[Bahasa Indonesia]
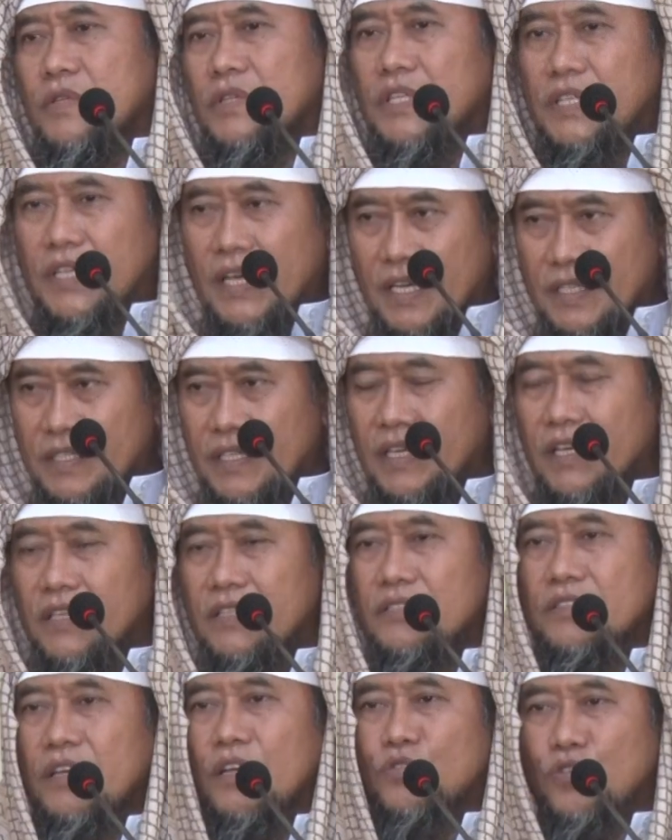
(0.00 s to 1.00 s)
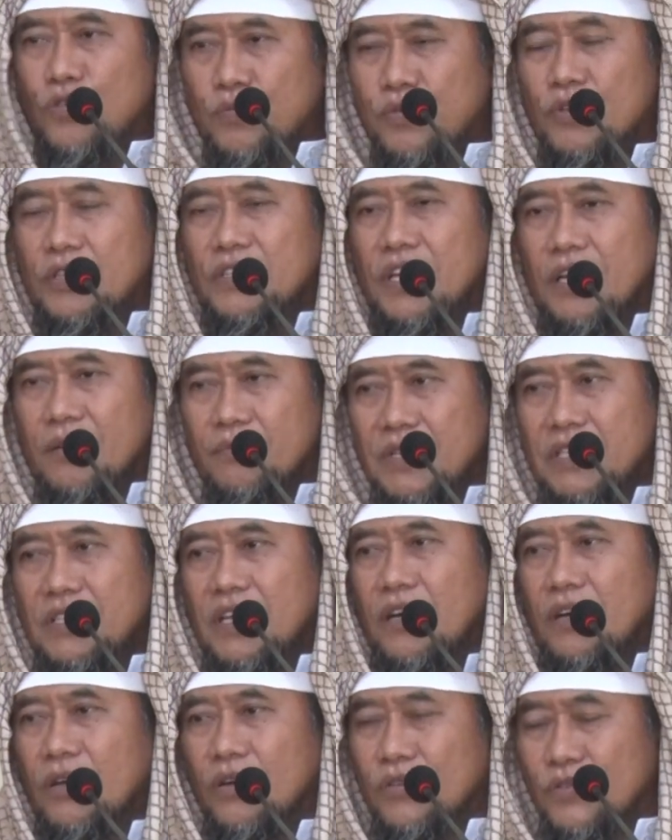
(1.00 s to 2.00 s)
Tidak ada satupun nabi
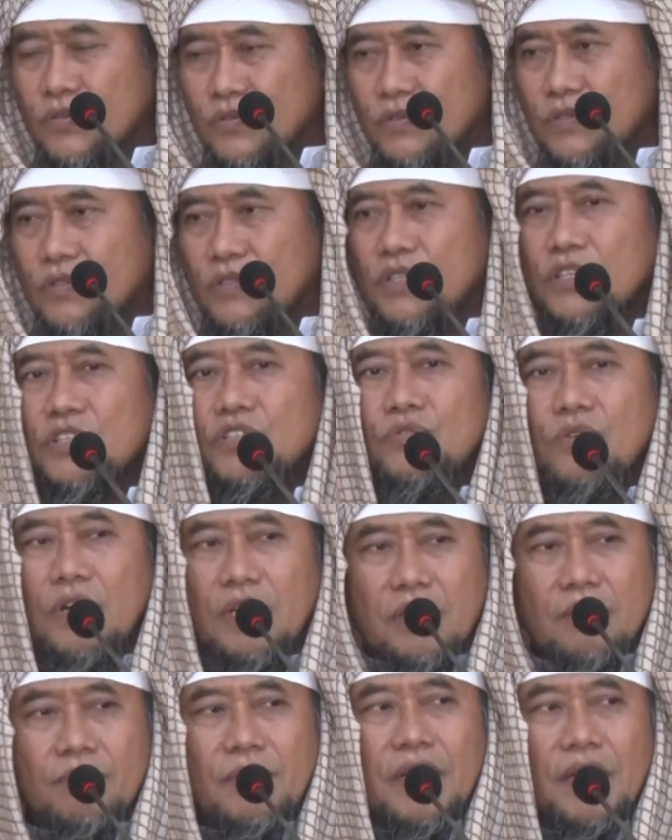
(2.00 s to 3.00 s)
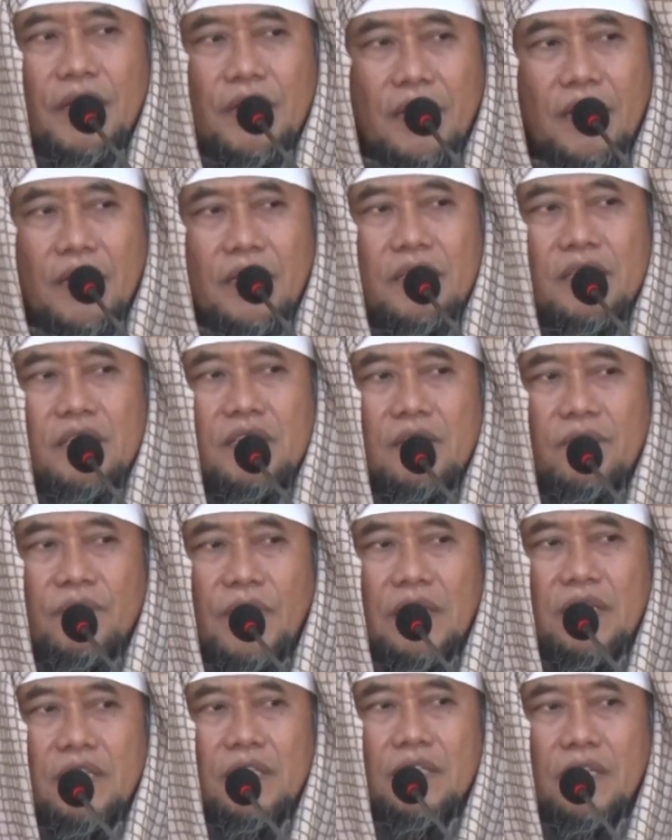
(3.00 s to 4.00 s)
dan rasul kecuali mereka
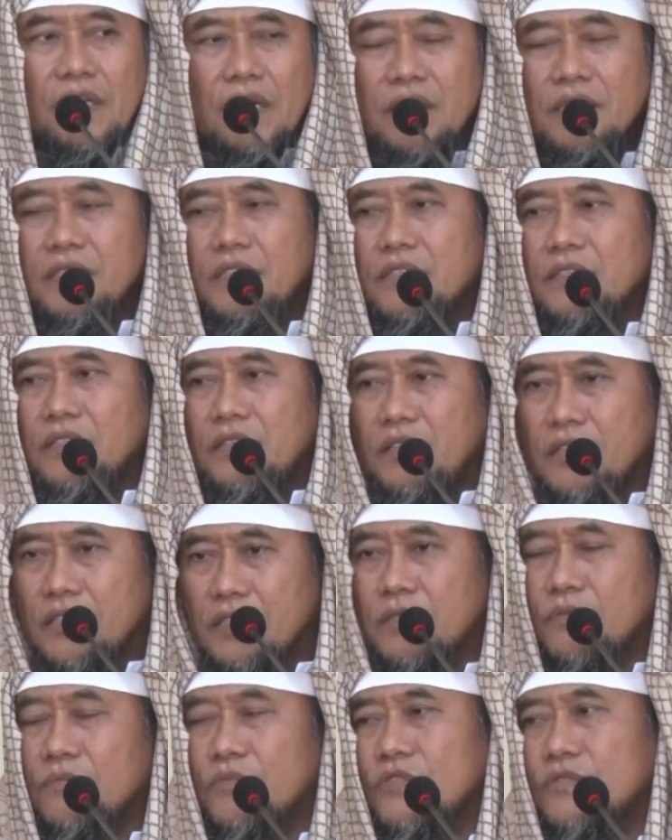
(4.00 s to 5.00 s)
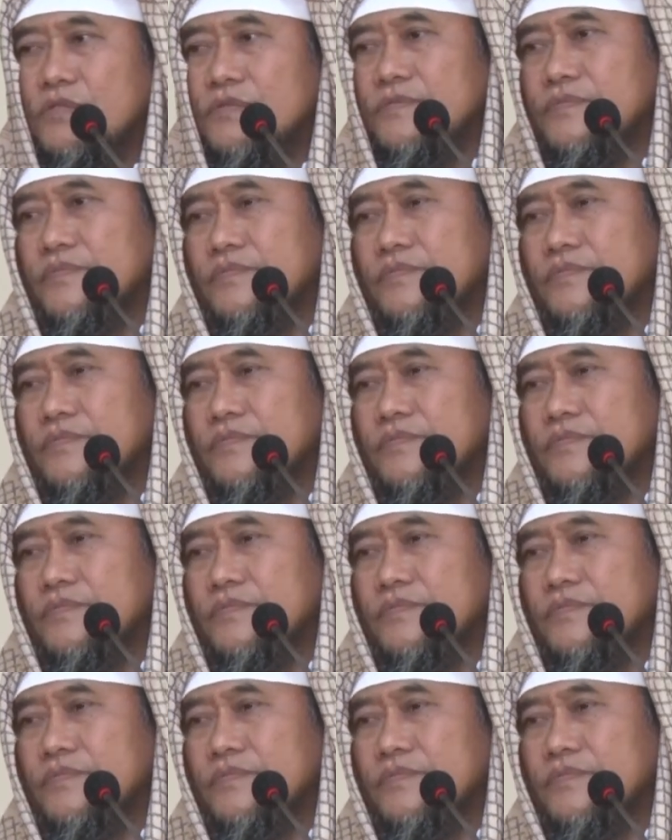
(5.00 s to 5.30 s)
disifati dengan ilmu.